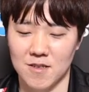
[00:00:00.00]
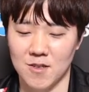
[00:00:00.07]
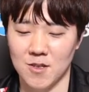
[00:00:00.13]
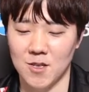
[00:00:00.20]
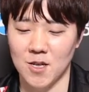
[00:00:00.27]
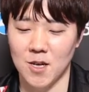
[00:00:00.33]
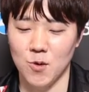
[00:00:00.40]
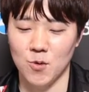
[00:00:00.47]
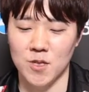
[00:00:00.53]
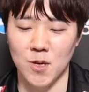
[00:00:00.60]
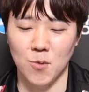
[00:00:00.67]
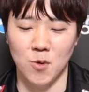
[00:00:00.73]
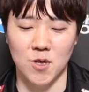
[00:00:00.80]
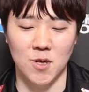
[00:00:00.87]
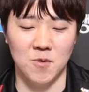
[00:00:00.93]
시작하고
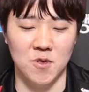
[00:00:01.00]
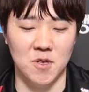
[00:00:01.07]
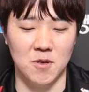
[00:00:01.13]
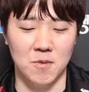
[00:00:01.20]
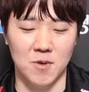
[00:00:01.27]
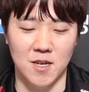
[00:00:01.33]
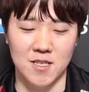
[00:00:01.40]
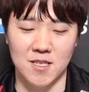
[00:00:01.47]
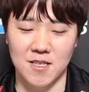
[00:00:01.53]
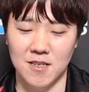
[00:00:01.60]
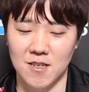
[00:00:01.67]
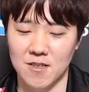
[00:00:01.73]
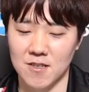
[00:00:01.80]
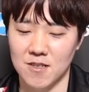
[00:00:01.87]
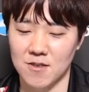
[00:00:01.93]
첼퍼 때부터 같이
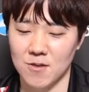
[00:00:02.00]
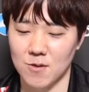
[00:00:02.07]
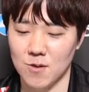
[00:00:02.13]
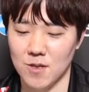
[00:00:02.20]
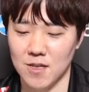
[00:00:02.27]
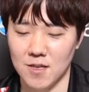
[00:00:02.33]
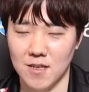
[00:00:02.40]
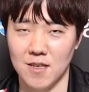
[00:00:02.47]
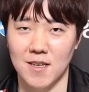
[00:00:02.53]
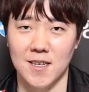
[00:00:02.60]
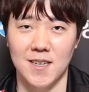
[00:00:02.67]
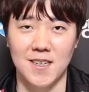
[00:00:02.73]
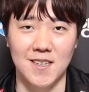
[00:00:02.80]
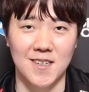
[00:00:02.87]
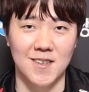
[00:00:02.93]
리그에 있었는데
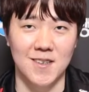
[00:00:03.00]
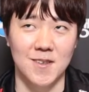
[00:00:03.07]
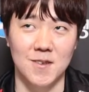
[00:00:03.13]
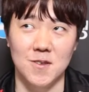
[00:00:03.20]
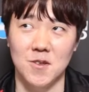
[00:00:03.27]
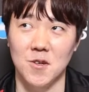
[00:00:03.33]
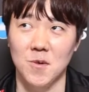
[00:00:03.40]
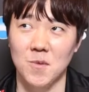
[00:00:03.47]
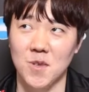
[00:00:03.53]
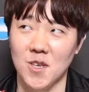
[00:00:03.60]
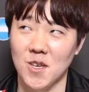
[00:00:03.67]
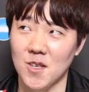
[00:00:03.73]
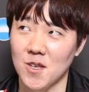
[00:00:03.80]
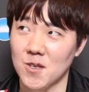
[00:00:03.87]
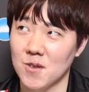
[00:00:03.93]
처음
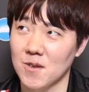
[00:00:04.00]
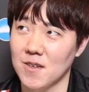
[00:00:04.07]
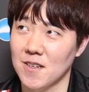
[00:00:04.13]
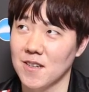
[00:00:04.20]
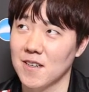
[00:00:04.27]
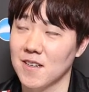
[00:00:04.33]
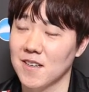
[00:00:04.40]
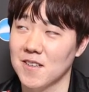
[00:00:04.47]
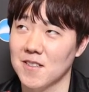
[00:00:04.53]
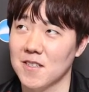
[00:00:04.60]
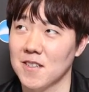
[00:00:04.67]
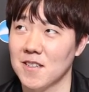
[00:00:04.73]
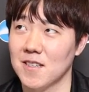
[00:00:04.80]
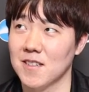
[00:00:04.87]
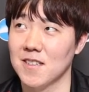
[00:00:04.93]
이기게 돼서
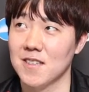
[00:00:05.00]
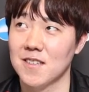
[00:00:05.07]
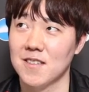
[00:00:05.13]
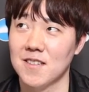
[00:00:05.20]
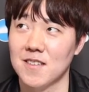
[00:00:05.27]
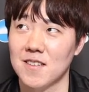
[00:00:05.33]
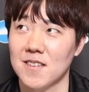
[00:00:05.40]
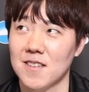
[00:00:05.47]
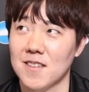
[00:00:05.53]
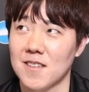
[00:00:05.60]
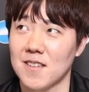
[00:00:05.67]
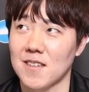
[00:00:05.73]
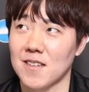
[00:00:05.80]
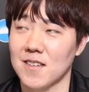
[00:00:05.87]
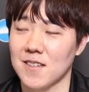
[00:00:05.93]
이제
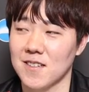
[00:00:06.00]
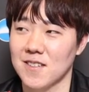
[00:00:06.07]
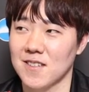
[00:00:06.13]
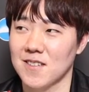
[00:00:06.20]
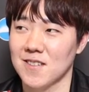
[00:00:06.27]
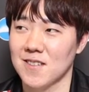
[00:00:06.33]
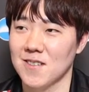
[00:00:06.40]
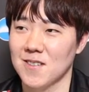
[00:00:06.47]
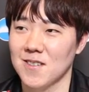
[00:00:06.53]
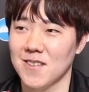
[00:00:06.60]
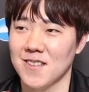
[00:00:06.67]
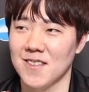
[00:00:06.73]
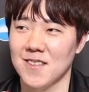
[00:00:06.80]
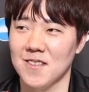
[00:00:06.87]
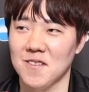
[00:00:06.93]

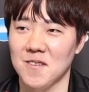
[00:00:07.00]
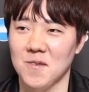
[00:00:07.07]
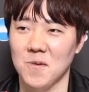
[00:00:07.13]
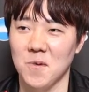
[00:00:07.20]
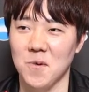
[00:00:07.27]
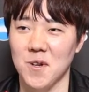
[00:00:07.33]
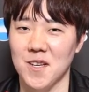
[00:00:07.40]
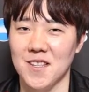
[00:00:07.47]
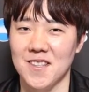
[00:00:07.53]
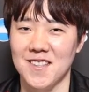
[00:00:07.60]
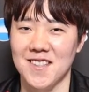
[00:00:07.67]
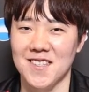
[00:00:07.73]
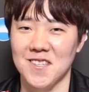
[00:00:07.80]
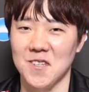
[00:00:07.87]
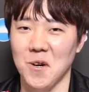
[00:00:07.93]
그
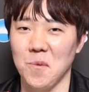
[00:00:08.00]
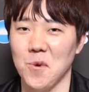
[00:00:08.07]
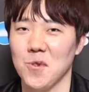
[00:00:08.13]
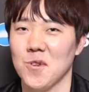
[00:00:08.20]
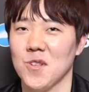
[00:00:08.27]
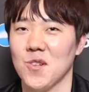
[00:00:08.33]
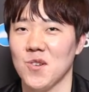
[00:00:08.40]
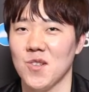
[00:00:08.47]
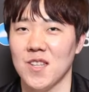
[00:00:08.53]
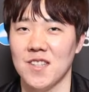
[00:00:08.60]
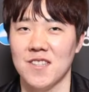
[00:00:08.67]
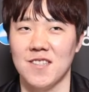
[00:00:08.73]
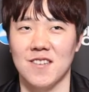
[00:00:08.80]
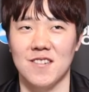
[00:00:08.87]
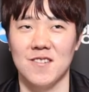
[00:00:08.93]
오랜 이제 영혼을
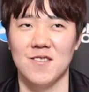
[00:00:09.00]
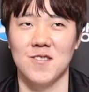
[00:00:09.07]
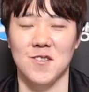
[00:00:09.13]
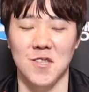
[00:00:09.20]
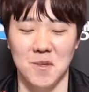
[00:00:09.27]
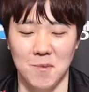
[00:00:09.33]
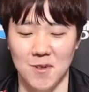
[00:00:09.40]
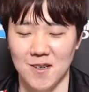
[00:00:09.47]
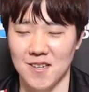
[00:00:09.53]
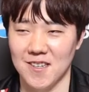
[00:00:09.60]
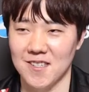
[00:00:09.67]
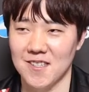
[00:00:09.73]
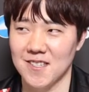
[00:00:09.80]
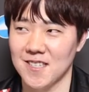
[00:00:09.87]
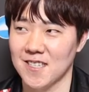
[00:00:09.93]
이뤄낸 그런 느낌이라
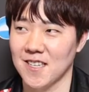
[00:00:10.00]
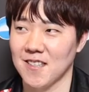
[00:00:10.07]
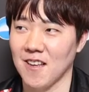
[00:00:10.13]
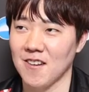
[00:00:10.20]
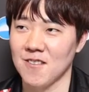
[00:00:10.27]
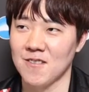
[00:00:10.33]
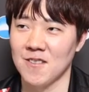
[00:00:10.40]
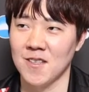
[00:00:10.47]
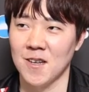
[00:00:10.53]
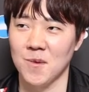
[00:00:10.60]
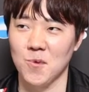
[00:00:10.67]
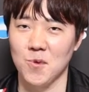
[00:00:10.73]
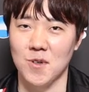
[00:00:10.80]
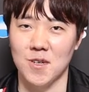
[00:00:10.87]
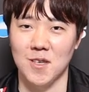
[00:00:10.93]
진짜 다른
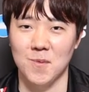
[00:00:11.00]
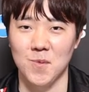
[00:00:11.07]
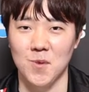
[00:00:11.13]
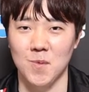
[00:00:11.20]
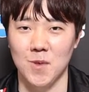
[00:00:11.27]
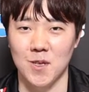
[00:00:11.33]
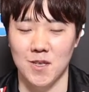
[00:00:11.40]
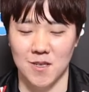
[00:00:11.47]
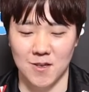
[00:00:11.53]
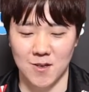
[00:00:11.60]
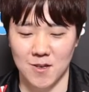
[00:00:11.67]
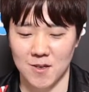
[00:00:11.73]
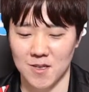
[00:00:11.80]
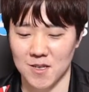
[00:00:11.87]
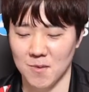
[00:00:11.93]
날보다 기쁨이
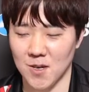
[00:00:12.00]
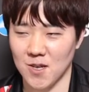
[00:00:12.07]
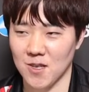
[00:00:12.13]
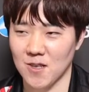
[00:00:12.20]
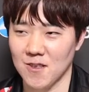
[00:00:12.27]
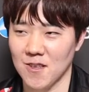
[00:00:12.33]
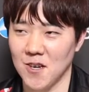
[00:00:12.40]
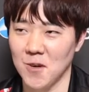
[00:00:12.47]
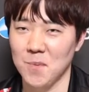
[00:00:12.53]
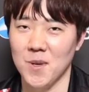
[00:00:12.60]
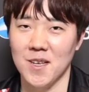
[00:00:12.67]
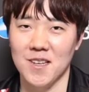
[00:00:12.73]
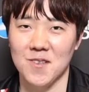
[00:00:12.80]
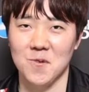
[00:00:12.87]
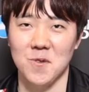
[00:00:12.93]
진짜 막 10배
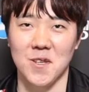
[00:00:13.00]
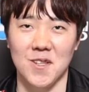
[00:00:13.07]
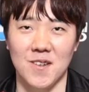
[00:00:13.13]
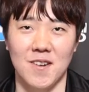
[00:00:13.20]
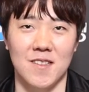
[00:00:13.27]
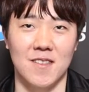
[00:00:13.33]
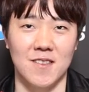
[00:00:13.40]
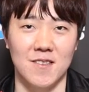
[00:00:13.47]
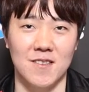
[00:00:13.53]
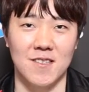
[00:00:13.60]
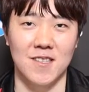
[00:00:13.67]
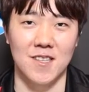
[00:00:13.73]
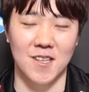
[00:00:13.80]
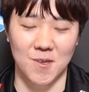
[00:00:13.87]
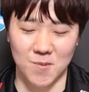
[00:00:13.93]
정도 되는 것 같아요.
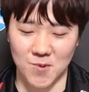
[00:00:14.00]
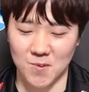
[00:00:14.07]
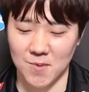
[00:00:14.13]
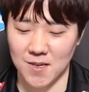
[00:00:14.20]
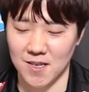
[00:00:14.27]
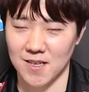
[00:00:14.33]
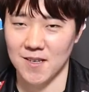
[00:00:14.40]
생리 기쁨이.